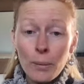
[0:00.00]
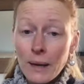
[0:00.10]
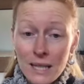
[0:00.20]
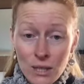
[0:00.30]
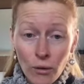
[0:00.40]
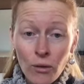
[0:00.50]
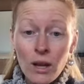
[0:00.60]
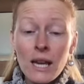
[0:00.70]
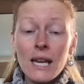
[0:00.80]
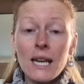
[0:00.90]
présent.
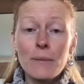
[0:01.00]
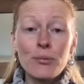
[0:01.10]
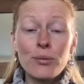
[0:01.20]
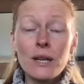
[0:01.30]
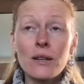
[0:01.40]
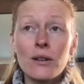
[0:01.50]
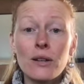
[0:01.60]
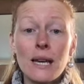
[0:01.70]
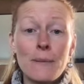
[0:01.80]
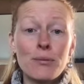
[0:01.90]
Et puis,
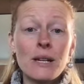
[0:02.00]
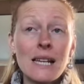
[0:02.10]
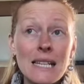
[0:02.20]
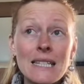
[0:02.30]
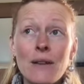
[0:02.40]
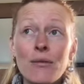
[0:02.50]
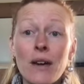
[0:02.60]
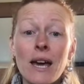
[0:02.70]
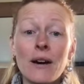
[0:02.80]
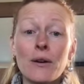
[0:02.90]
et puis laisser
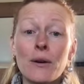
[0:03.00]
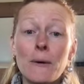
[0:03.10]
faire,